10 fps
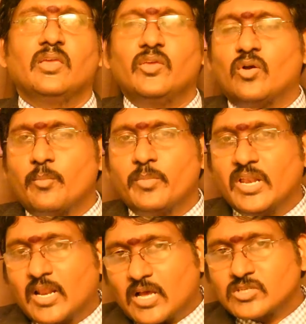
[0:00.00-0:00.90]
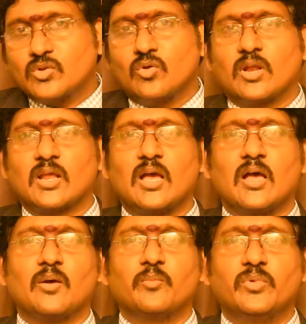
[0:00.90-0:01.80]
ఈ యొక్క మీనరాశిలో కనుక
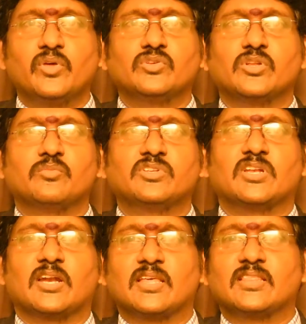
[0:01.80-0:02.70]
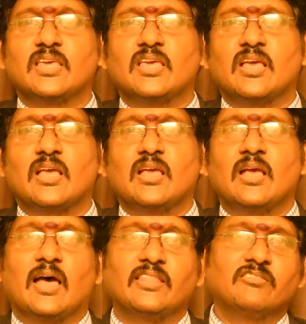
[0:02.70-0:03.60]
మీరు జన్మించినట్టయితే
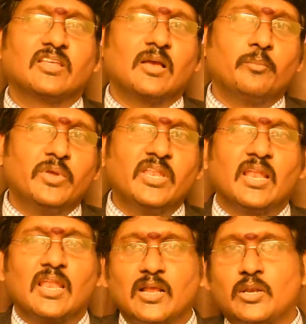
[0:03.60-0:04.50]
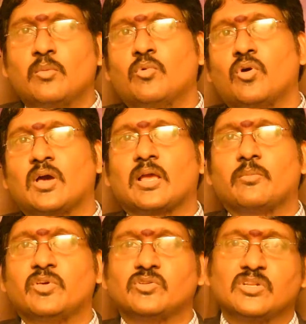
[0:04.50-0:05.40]
అదేవిధంగా మీన లగ్నంలో కనుక
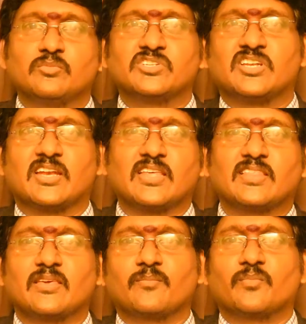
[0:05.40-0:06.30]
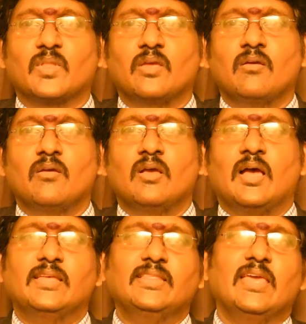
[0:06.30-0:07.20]
మీరు జన్మించినట్టయితే
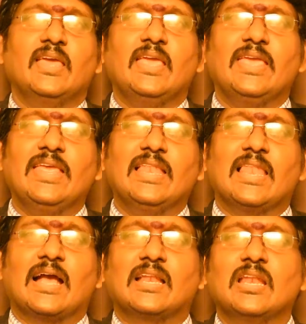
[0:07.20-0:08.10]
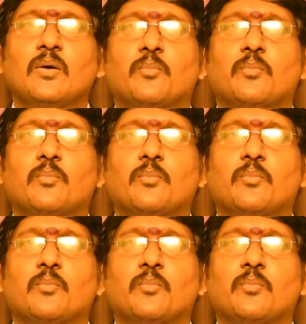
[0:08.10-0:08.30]
అయితే ఈ లగ్న